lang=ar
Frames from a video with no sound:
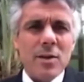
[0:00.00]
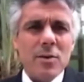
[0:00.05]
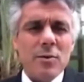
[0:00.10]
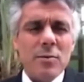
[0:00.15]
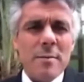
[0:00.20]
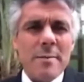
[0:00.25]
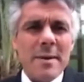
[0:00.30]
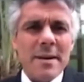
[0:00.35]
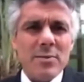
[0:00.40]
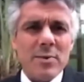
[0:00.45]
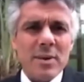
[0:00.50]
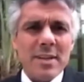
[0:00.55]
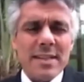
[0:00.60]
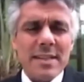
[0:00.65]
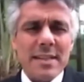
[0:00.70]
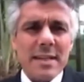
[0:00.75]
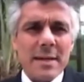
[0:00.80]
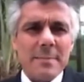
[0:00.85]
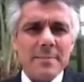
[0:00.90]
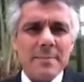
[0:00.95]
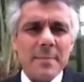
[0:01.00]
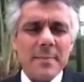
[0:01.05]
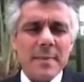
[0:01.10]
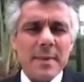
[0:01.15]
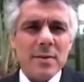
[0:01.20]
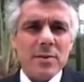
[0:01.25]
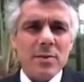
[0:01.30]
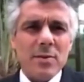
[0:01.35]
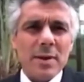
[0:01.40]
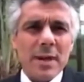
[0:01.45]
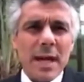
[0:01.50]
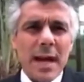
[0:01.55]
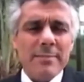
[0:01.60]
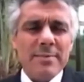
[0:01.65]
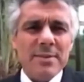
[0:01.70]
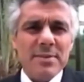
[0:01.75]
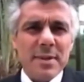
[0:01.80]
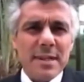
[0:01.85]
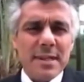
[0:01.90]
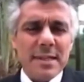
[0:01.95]
ومن بعد واش صرا دونك
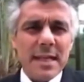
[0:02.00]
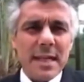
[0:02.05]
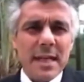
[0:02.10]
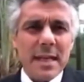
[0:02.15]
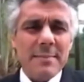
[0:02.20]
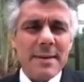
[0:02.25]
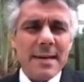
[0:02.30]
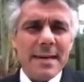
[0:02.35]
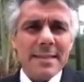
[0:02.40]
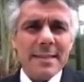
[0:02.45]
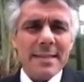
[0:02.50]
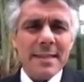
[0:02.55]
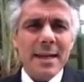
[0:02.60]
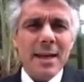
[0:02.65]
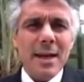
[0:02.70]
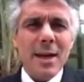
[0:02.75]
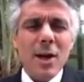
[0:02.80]
حبسوا الانتخابات